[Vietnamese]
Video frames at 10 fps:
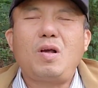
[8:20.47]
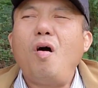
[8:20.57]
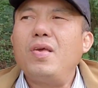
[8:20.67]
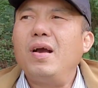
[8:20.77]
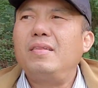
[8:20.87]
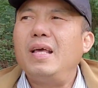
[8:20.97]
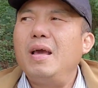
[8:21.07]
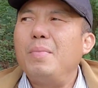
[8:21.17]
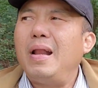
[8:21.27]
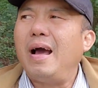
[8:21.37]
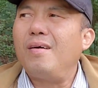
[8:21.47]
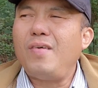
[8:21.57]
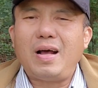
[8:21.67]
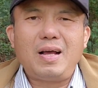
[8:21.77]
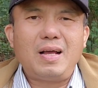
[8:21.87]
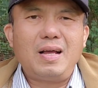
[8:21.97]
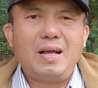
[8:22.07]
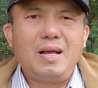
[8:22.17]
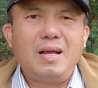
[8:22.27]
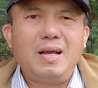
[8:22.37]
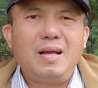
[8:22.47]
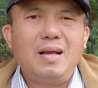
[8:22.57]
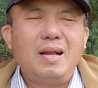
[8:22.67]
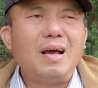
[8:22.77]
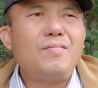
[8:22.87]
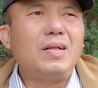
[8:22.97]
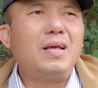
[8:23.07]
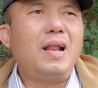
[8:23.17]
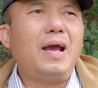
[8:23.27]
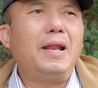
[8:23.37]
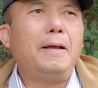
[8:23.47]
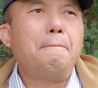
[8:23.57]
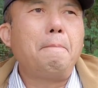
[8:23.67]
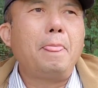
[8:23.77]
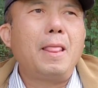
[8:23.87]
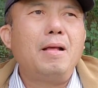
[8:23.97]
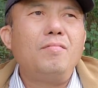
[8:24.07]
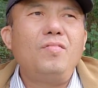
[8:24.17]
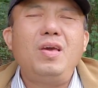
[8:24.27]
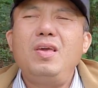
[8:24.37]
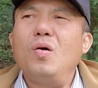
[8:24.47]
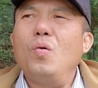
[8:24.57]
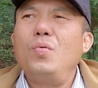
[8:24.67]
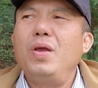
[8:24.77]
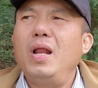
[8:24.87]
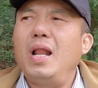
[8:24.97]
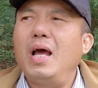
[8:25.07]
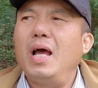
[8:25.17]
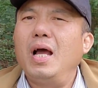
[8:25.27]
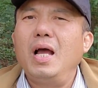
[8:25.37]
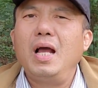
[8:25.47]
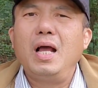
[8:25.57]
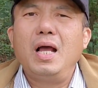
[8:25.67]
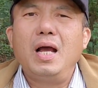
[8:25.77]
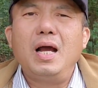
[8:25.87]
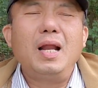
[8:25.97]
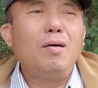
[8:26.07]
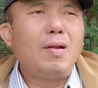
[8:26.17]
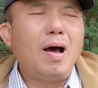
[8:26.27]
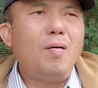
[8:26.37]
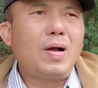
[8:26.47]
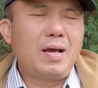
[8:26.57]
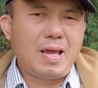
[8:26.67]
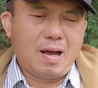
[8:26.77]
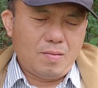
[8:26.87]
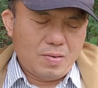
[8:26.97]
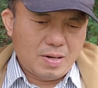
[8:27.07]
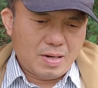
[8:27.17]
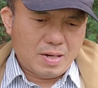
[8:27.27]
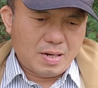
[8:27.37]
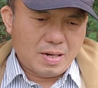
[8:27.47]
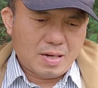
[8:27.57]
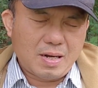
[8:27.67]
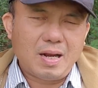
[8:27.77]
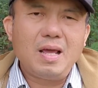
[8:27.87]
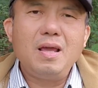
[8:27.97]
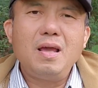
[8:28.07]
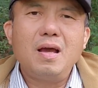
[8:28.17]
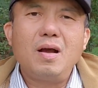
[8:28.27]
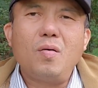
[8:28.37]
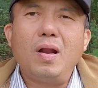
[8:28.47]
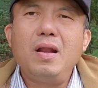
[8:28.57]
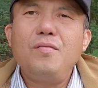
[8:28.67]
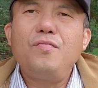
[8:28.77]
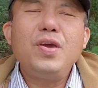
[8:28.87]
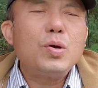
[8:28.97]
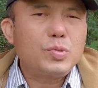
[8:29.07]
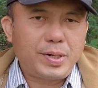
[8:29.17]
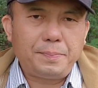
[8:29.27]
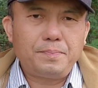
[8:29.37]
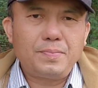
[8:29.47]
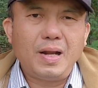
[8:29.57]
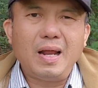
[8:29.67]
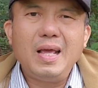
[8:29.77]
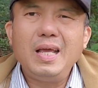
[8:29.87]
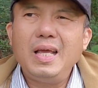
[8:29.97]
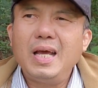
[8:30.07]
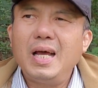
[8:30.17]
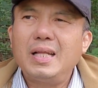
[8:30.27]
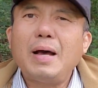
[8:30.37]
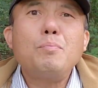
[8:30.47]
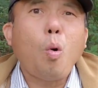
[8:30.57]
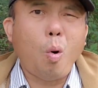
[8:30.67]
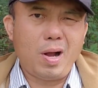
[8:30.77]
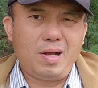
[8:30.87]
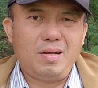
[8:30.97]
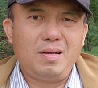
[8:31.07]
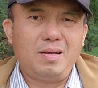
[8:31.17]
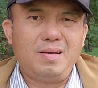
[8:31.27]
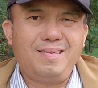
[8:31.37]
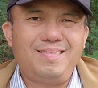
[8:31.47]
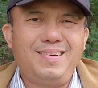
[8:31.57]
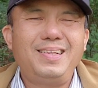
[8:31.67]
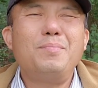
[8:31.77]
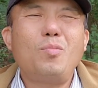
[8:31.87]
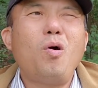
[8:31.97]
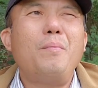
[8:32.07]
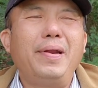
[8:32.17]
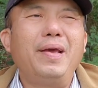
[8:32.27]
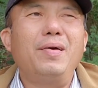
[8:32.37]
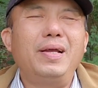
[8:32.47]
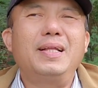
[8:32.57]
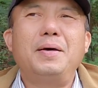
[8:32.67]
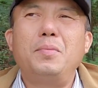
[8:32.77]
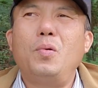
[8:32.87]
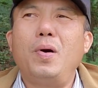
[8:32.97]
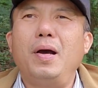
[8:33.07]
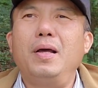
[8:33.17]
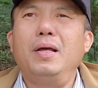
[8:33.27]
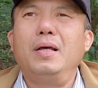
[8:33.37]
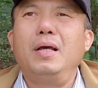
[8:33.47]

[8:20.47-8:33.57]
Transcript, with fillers: có những cái tiền mà lặt vặt lặt vặt thế này này ví dụ như là à, lâu lâu các cháu á, là đi à, gọi là đi field trip tức là đi à, tham quan đi tham quan mình hiểu cái nghĩa tham quan